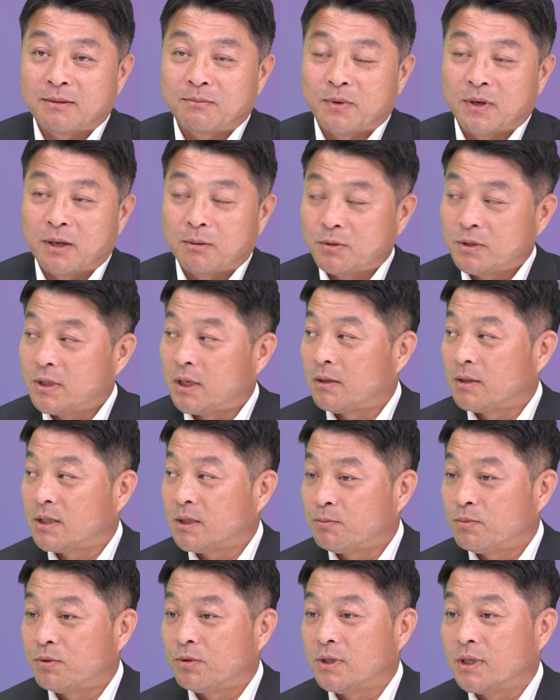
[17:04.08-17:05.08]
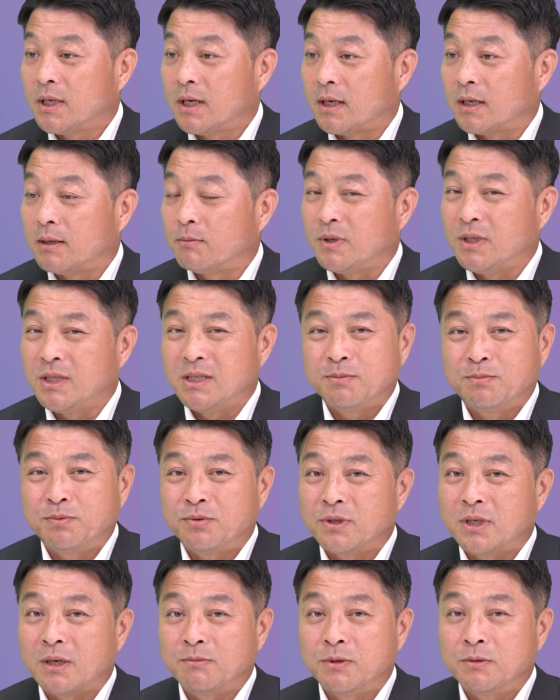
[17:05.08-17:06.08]
뭐 해보자는 십 퍼센트 이상 뭐 이십
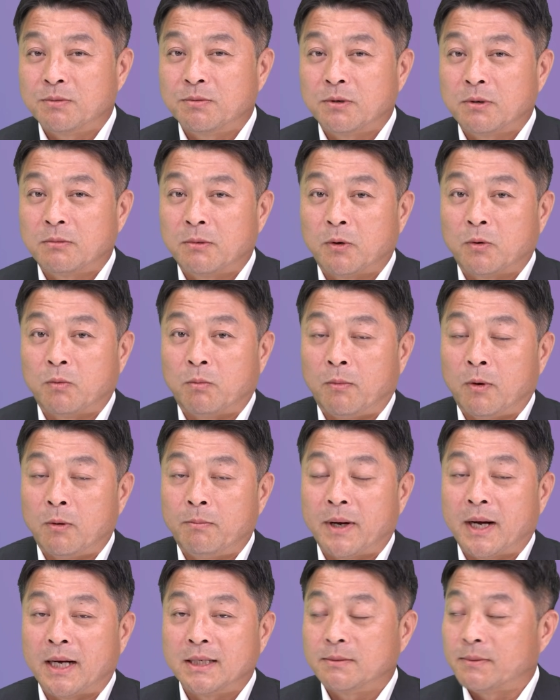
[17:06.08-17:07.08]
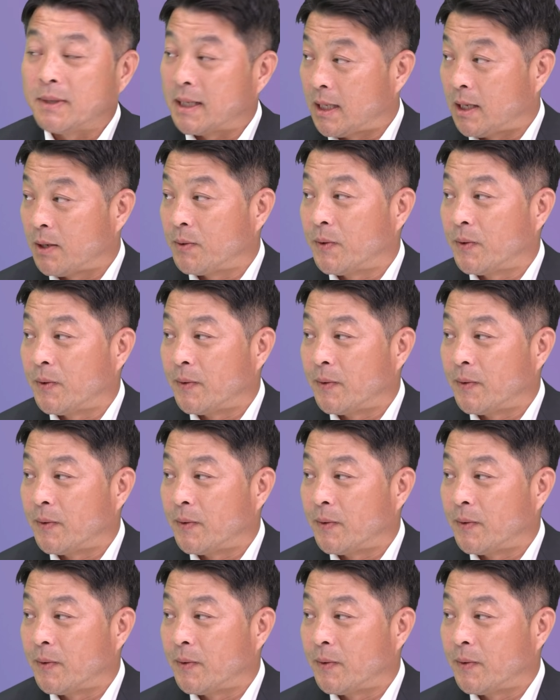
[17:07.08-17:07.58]
퍼센트 삼십 퍼센트 뭐 몰빵하시면 안 되고